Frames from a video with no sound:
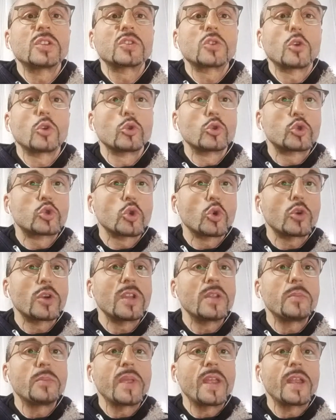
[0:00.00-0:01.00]
ci sono
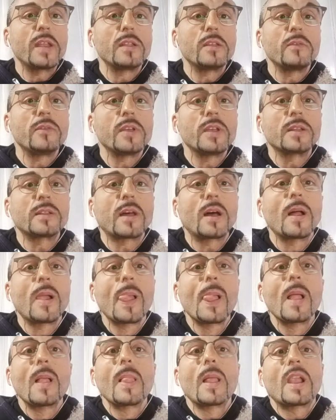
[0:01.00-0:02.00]
giorni pieni di vita.
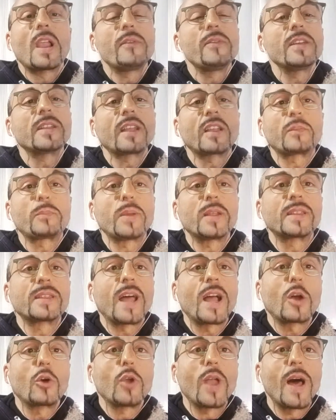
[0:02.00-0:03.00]
La vita è
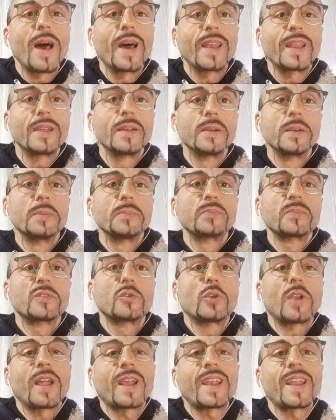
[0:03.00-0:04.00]
spettacolare.
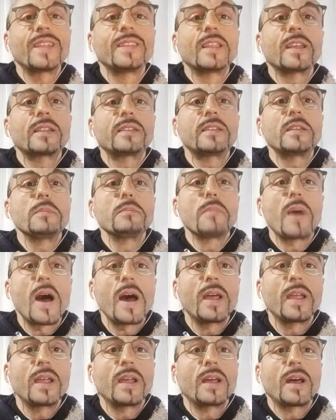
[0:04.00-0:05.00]
Non arrenderti
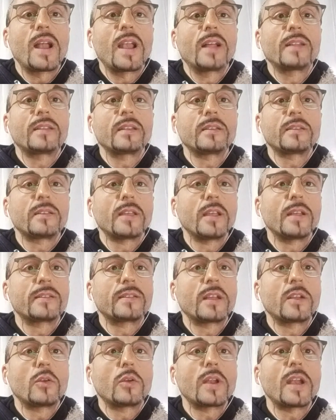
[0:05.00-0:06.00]
mai alla
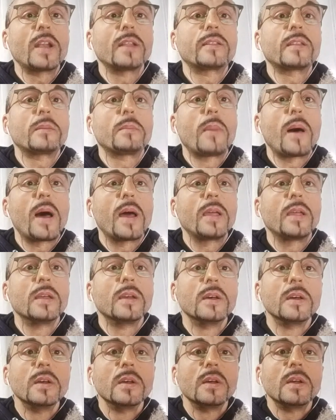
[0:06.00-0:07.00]
tristezza, non arrenderti mai
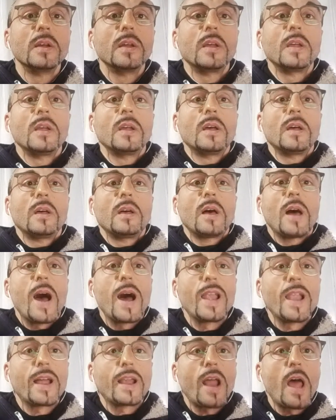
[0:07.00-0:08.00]

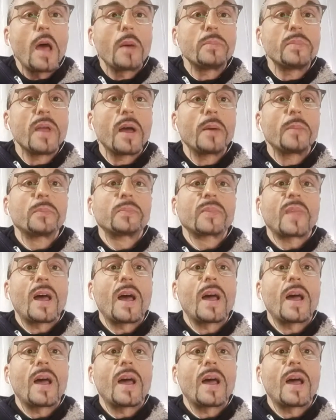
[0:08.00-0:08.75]
alla rabbia,